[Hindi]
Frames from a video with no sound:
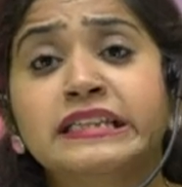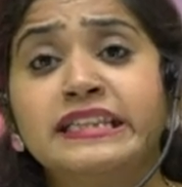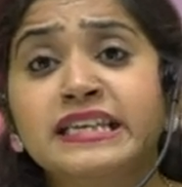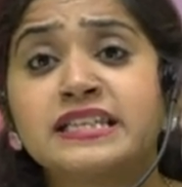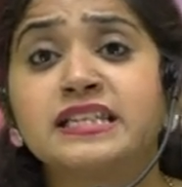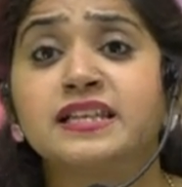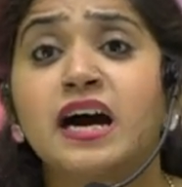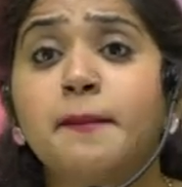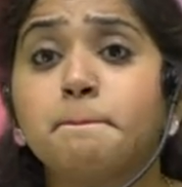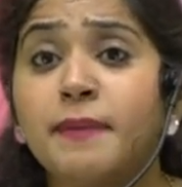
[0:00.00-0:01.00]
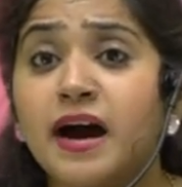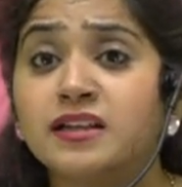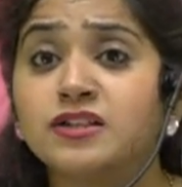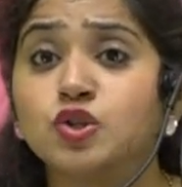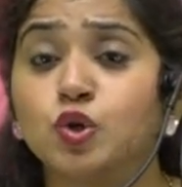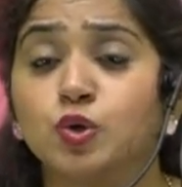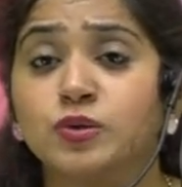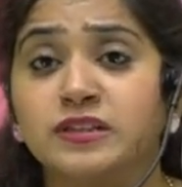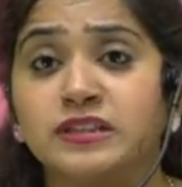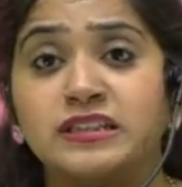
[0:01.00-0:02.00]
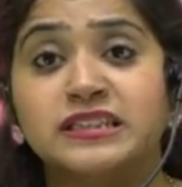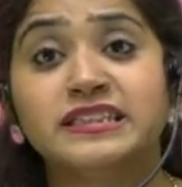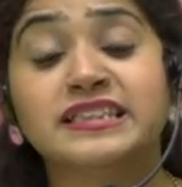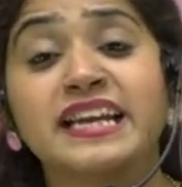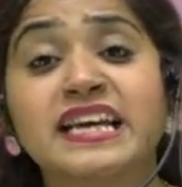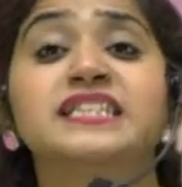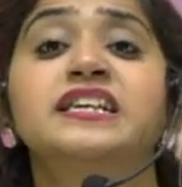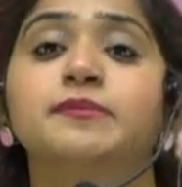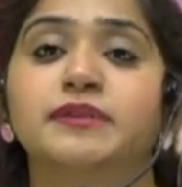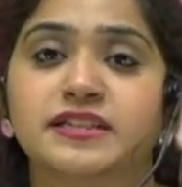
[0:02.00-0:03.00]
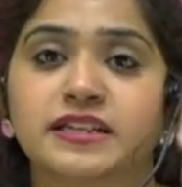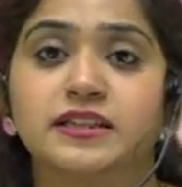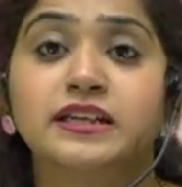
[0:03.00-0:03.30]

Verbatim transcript: 30,500 तिरसठ बच्चे